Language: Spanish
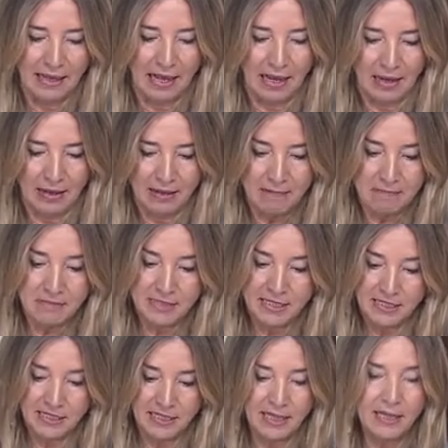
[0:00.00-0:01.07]
Ah,
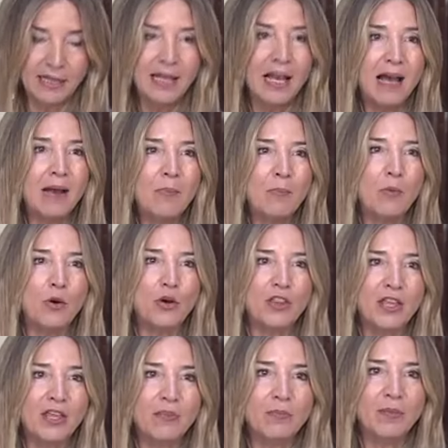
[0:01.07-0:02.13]
se extendía por
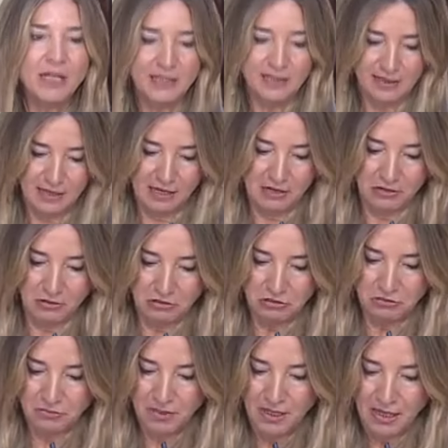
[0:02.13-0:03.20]
diez
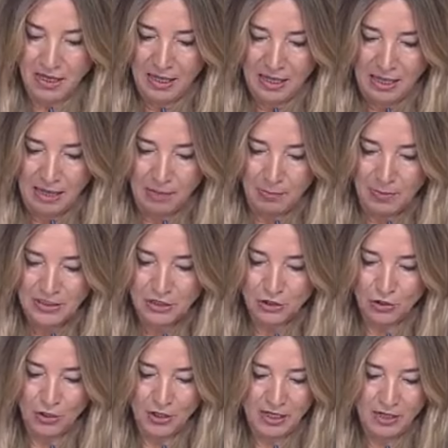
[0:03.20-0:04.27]
ministerios, el
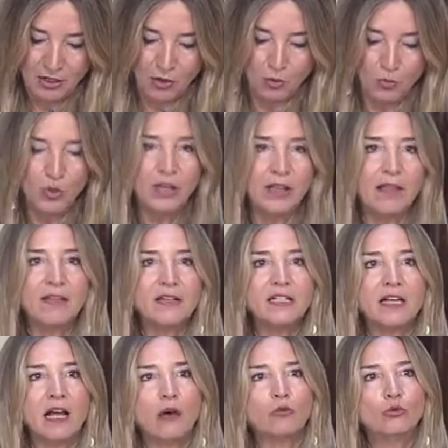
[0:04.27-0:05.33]
PSOE,
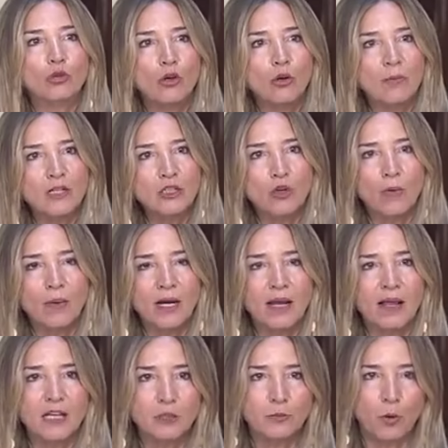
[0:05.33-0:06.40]
comunidades autónomas
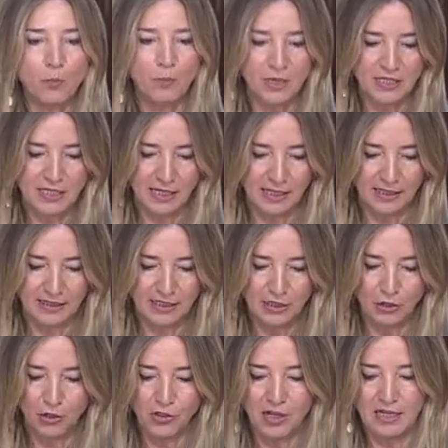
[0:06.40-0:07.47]
gobernadas por presidentes
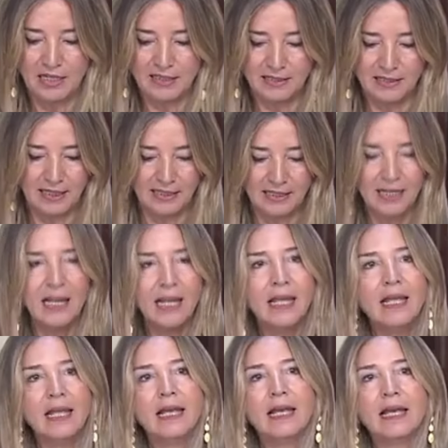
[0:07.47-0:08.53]
socialistas
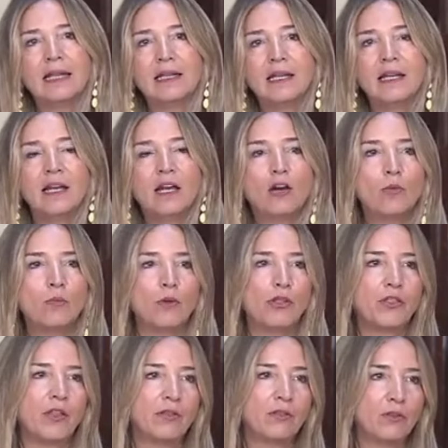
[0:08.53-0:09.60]
y que tiene como
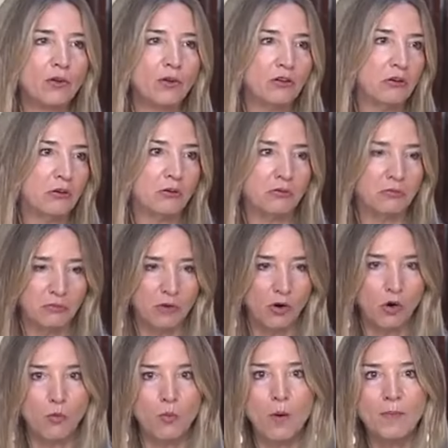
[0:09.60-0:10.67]
centro
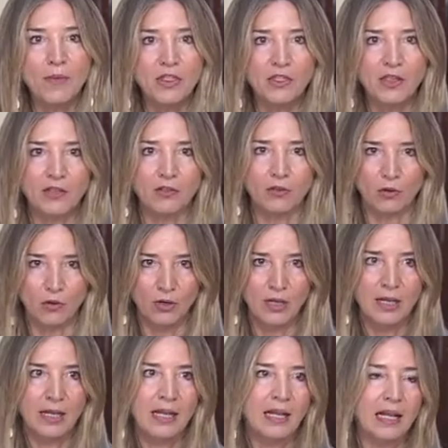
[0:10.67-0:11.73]
o como epicentro
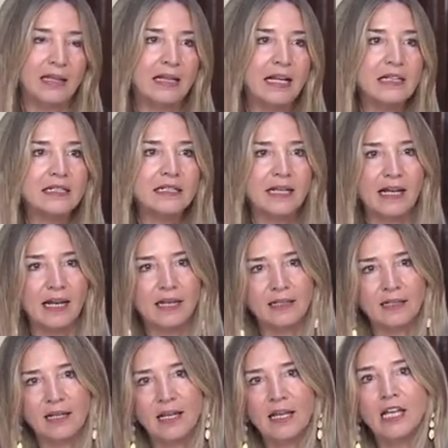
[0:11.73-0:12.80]
el del
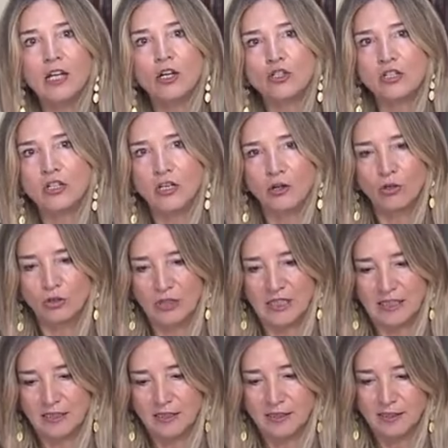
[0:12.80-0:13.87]
Delsigate y los
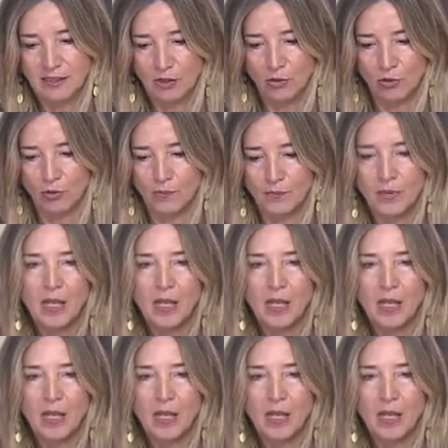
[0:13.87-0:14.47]
lingotes de oro.